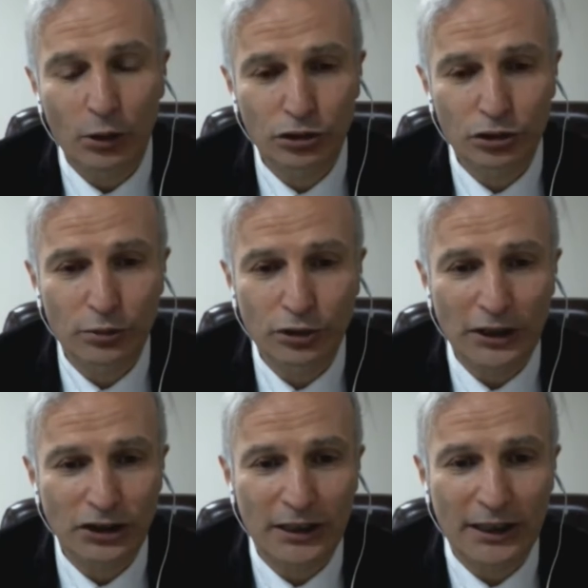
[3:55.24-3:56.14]
aşılar
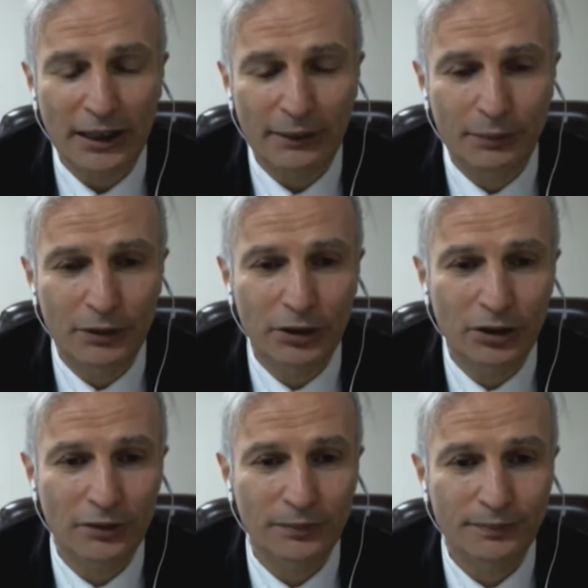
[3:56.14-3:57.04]
yapılıyor.
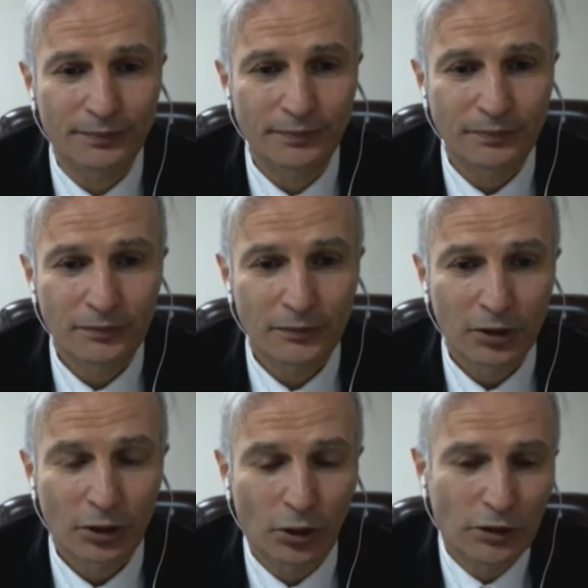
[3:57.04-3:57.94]

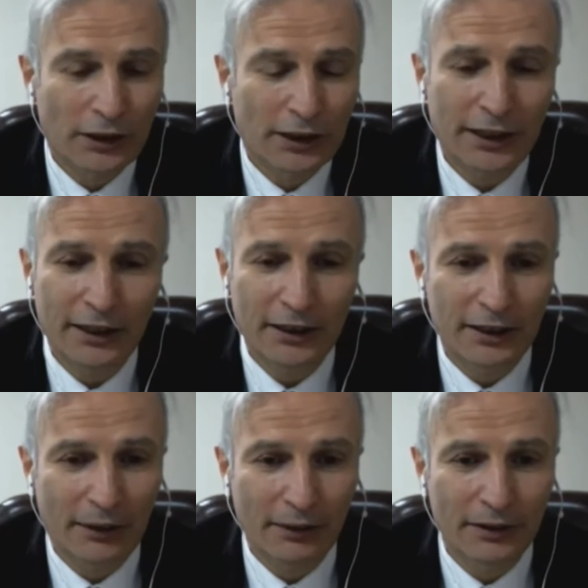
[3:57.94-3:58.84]
Onları da yap
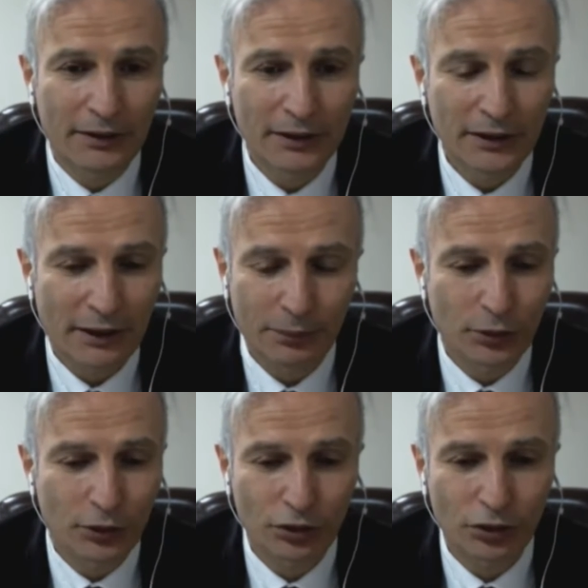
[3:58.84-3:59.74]
Doğru.
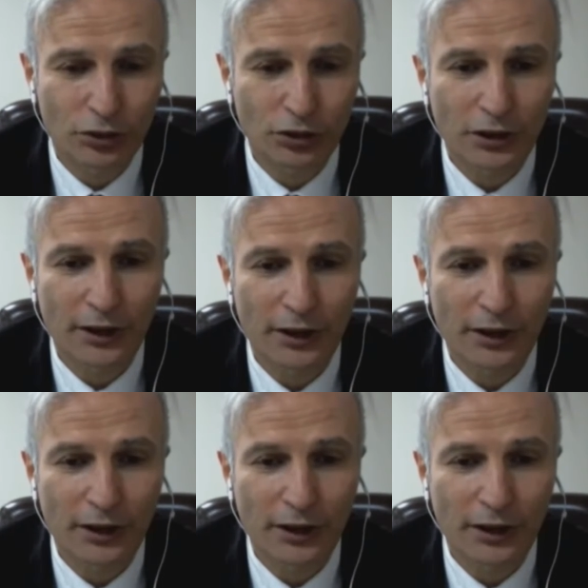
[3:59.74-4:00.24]
Sonuçta. Şimdi Çin aşısı